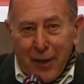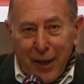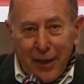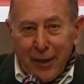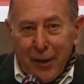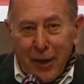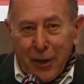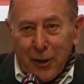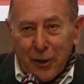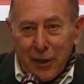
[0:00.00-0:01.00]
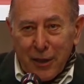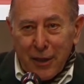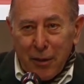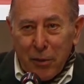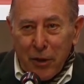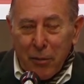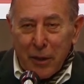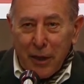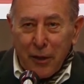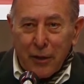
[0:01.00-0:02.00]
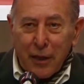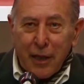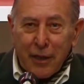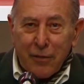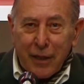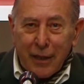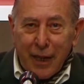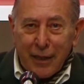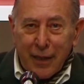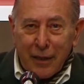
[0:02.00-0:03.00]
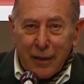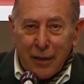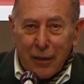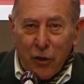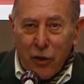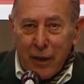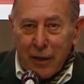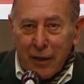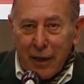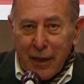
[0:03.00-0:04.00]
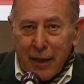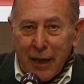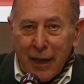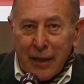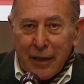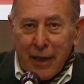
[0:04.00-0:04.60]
Invece non è così, semplicemente Clotilde è diventata docente